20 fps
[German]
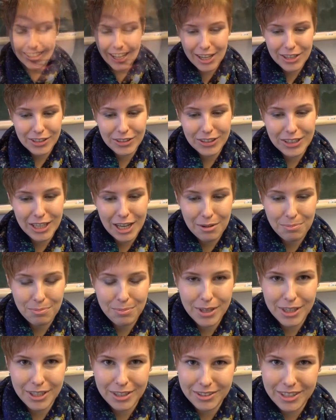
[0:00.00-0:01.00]
Also ich habe
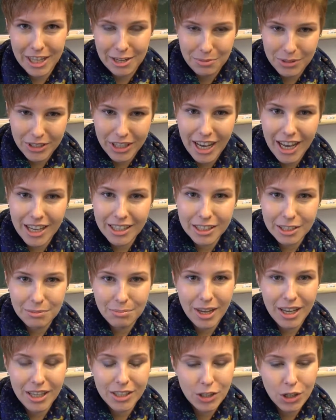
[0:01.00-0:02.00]
äh, selbst G8
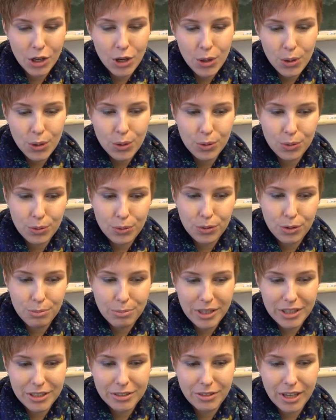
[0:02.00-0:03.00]
gemacht und für
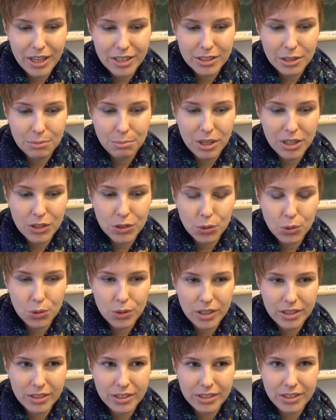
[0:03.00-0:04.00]
mich war es immer so,
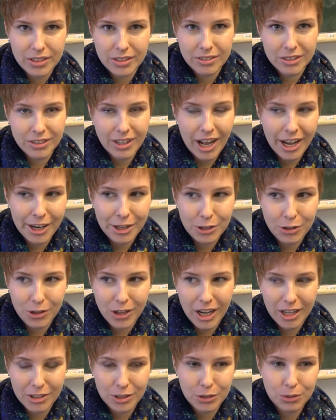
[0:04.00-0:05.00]
dass ich den
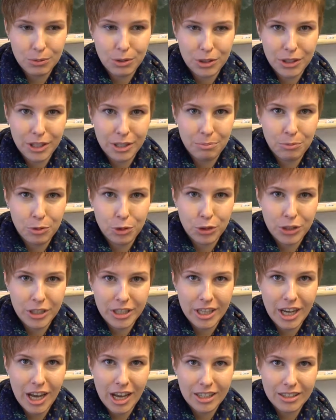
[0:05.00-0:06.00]
Eindruck hatte, es wurde eben nur die
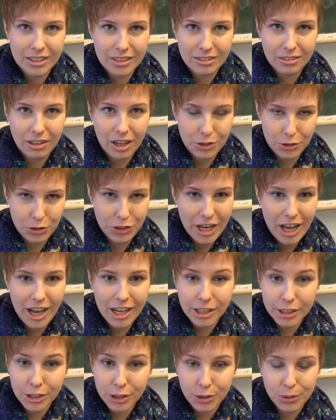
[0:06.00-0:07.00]
Jahres, also
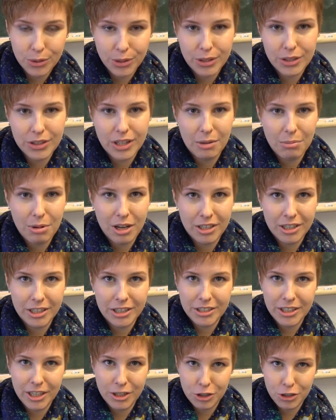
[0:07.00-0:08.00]
Jahre gekürzt, aber
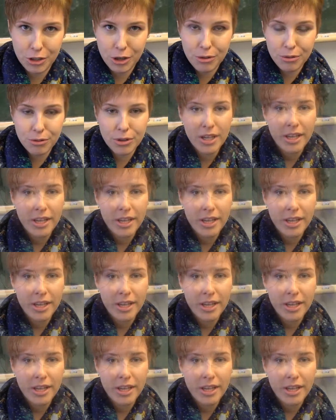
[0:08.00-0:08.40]
nicht der Stoff.